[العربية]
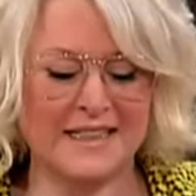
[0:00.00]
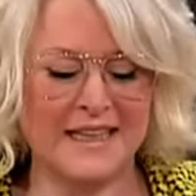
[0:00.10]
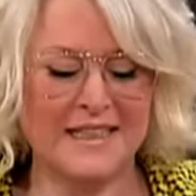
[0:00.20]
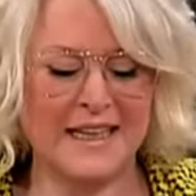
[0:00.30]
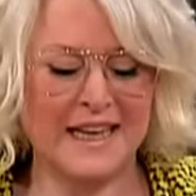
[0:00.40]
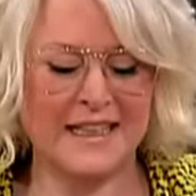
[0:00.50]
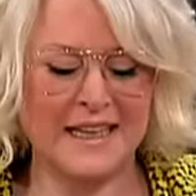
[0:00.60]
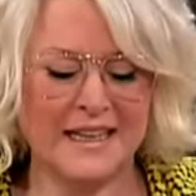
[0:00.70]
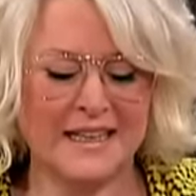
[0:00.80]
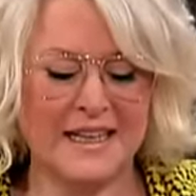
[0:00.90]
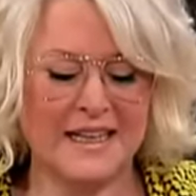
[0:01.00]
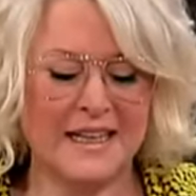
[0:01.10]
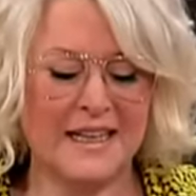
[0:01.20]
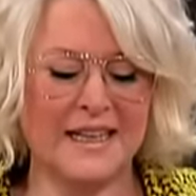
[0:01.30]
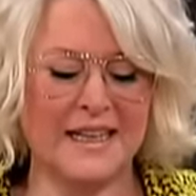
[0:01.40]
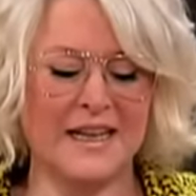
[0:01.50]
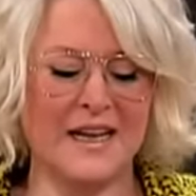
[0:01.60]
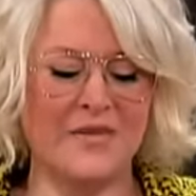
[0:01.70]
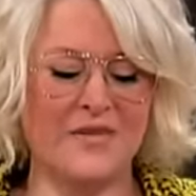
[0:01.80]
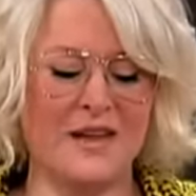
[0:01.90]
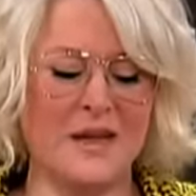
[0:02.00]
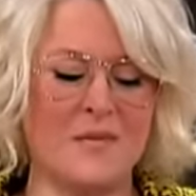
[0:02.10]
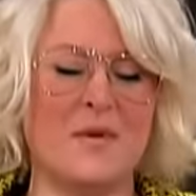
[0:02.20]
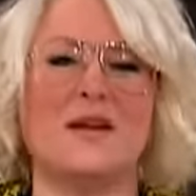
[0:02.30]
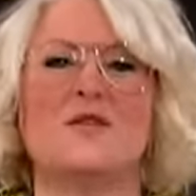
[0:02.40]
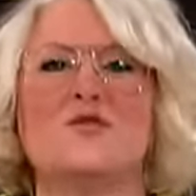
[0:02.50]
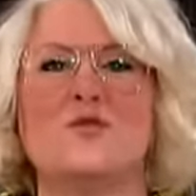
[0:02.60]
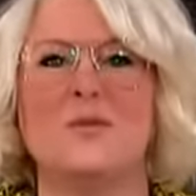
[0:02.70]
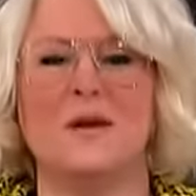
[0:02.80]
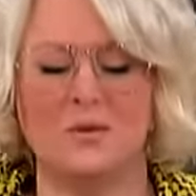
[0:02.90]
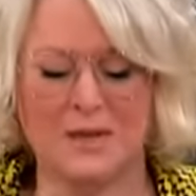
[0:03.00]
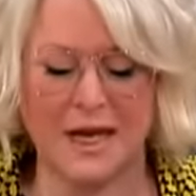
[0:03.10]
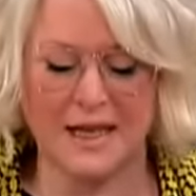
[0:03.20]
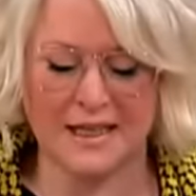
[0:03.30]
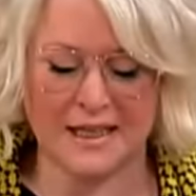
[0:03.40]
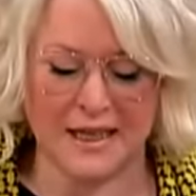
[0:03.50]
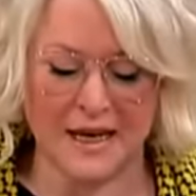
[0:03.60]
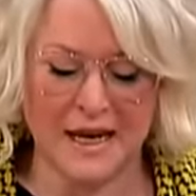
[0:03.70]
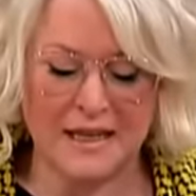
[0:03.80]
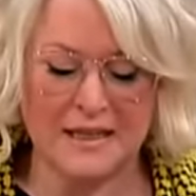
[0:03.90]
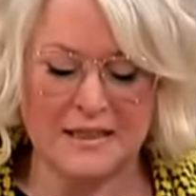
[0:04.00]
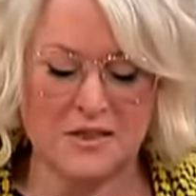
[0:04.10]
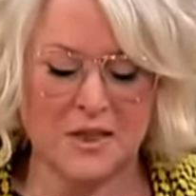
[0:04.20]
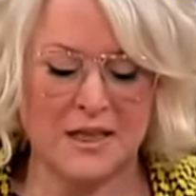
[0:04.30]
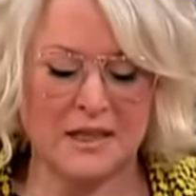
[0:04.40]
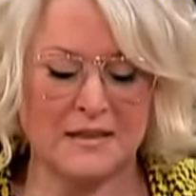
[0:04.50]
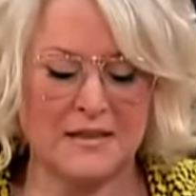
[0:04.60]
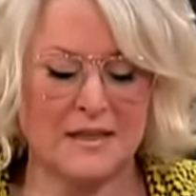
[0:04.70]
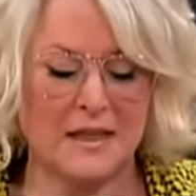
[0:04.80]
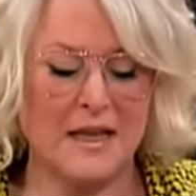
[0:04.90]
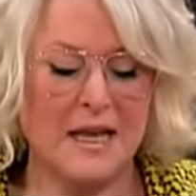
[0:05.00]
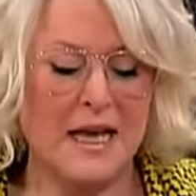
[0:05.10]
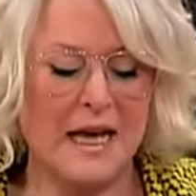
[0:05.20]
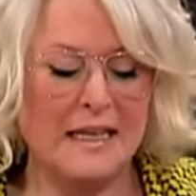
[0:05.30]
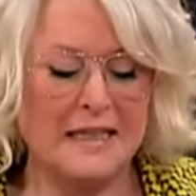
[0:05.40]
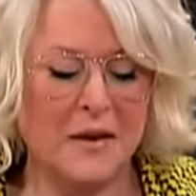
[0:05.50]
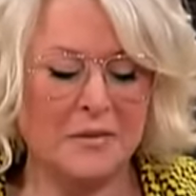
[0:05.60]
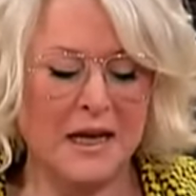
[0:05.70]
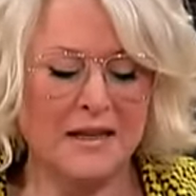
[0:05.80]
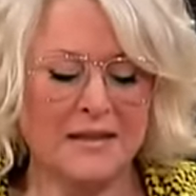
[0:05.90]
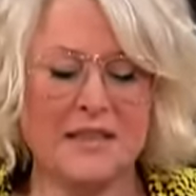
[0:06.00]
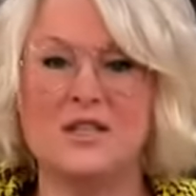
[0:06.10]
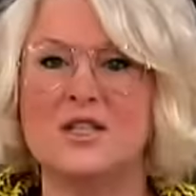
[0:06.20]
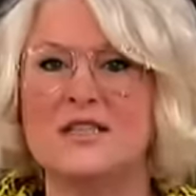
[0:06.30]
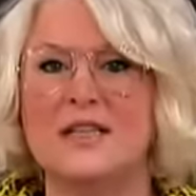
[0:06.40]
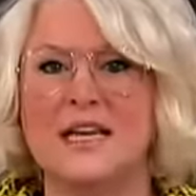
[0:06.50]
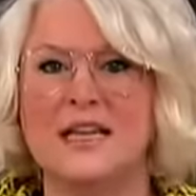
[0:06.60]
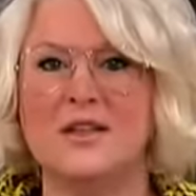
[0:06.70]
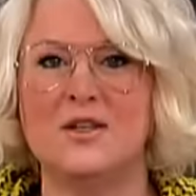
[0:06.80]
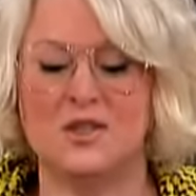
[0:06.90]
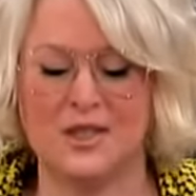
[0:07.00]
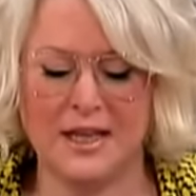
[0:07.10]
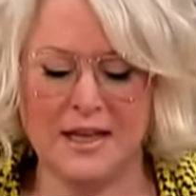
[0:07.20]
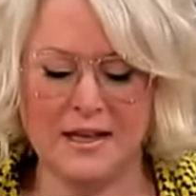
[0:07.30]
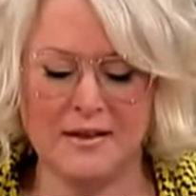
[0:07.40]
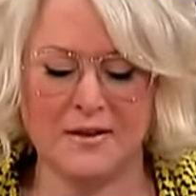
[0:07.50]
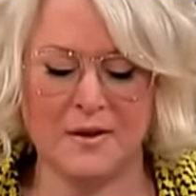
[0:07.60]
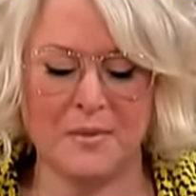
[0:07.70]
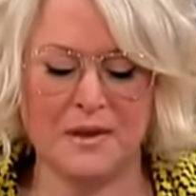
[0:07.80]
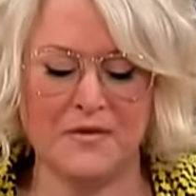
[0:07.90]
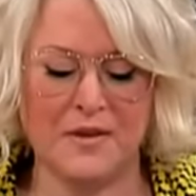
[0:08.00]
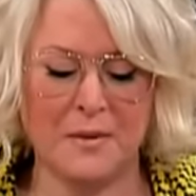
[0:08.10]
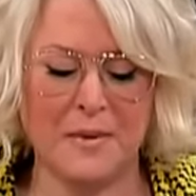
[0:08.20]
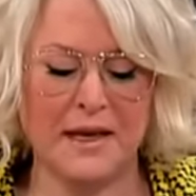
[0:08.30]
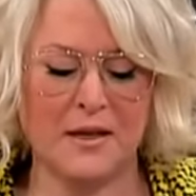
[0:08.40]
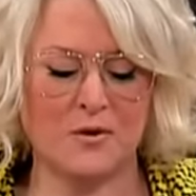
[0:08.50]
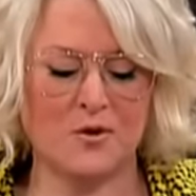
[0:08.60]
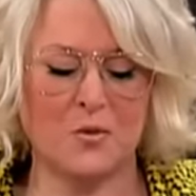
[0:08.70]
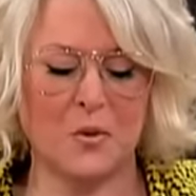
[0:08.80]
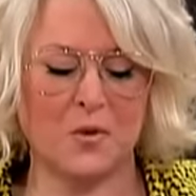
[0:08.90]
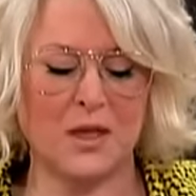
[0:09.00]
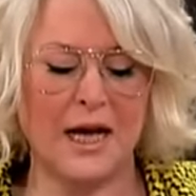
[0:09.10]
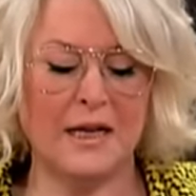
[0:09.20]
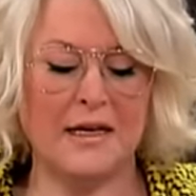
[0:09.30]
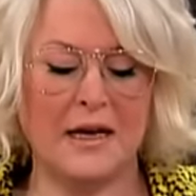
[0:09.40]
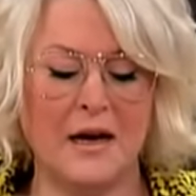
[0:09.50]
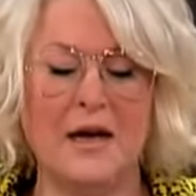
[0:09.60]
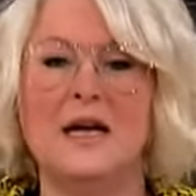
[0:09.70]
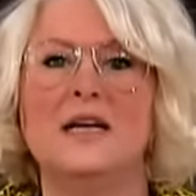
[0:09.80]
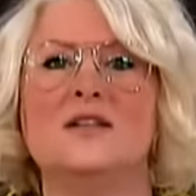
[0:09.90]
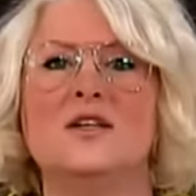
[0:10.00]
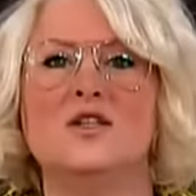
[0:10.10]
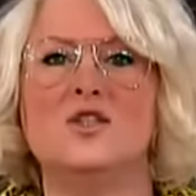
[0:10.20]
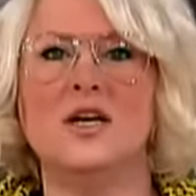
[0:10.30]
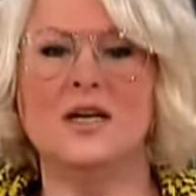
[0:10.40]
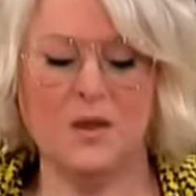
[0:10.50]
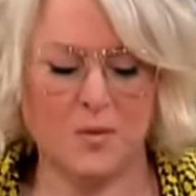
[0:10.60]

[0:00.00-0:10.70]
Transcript: تعيد إحياء كل أفلام الرسوم المتحركة أكدت شركة ديزني أنها عم تحضر جزئين جديد من فيلمي الرسوم المتحركة The Jungle